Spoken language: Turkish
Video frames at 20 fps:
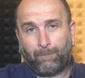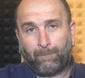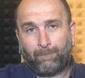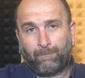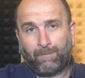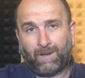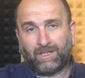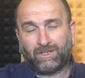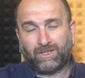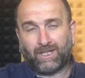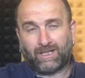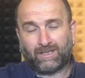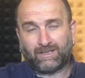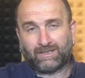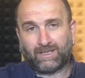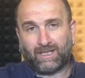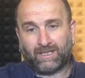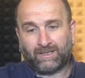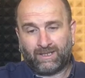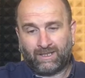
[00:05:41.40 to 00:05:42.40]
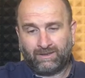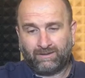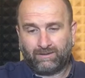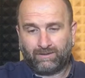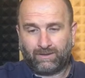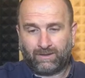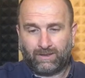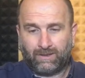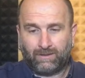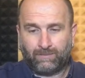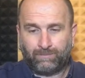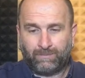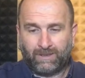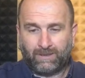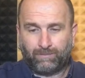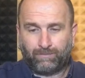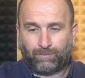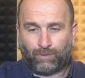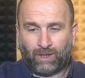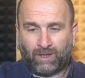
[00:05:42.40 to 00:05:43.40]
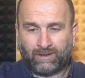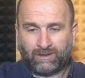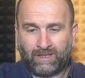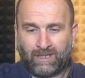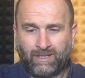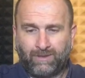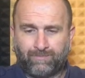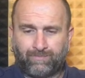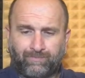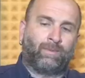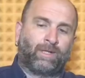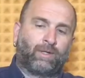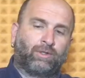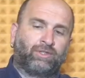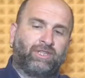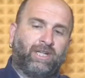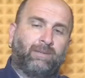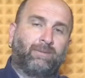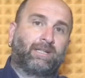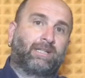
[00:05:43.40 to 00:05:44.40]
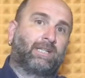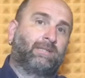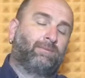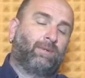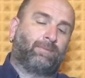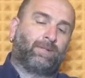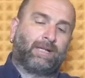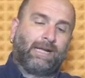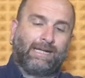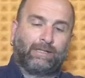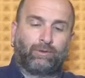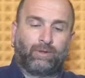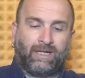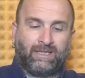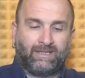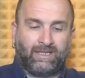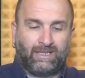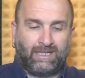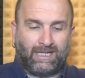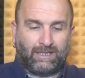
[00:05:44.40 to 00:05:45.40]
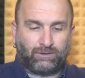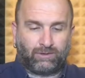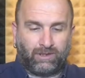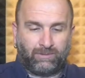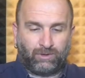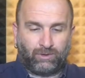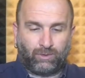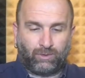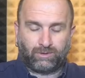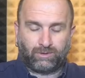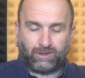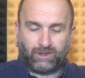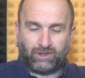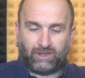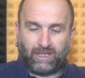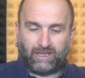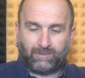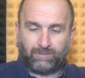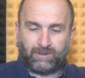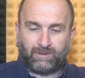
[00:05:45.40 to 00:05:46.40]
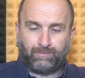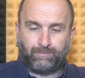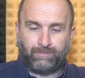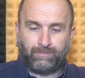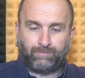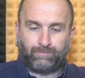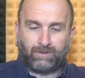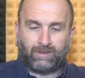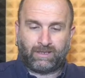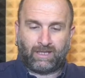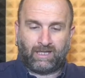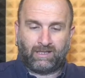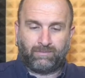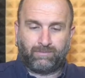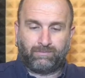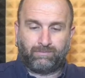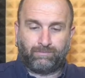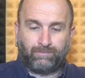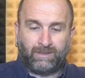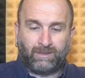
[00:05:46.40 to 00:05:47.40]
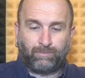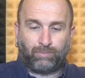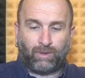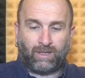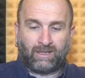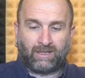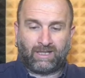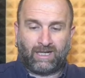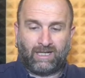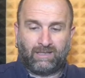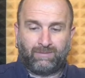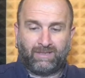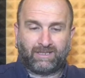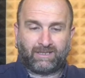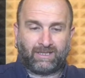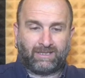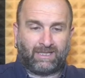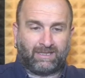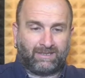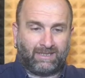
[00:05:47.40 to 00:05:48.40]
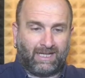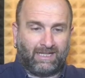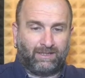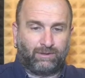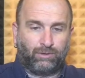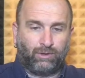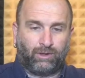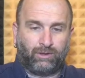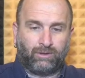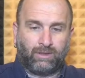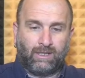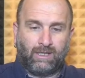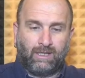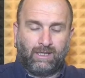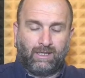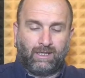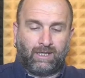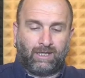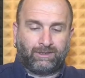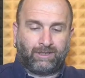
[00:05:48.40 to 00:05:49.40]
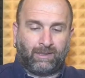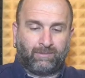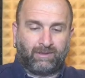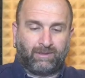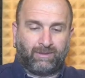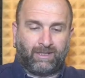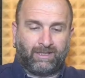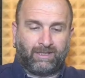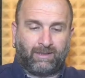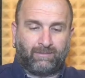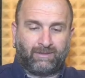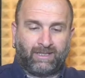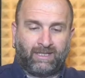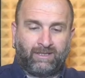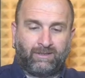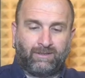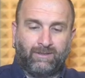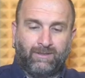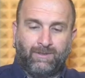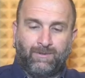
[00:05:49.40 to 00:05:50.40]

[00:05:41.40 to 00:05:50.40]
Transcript: başardı sahadan e, bir puanla. Ömer Hoca'ya bakalım. Ömer Erdoğan neler söylemiş. kişi aldığımız bir puan galibiyet kadar değerli diyor. Adam gibi adamlar.